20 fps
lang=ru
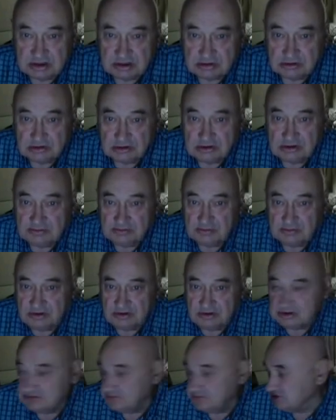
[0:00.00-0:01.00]
но не
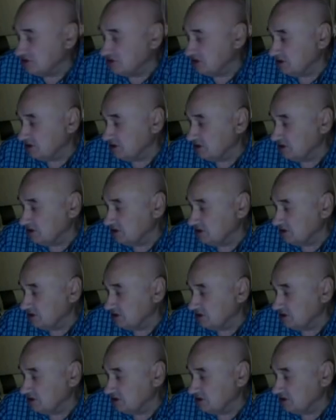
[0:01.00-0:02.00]
бывает специалиста
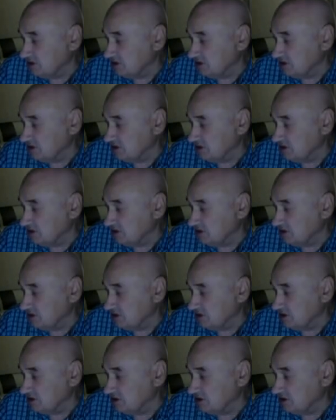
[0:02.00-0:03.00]
без каких-то
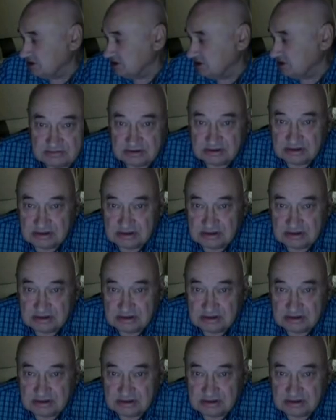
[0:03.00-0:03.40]
недостатков.